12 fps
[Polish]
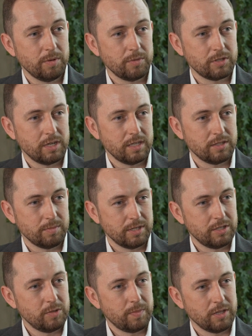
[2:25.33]
bo można
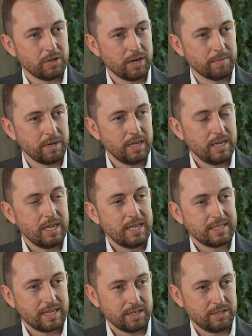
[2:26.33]
zobaczyć panoramę
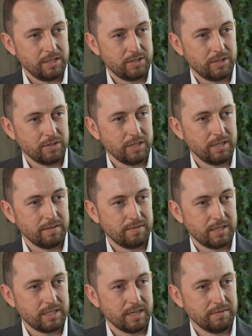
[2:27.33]
z każdej strony
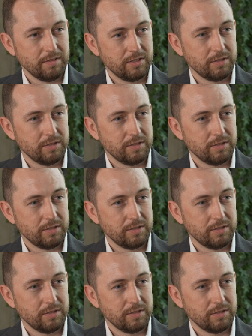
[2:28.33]
Warszawy.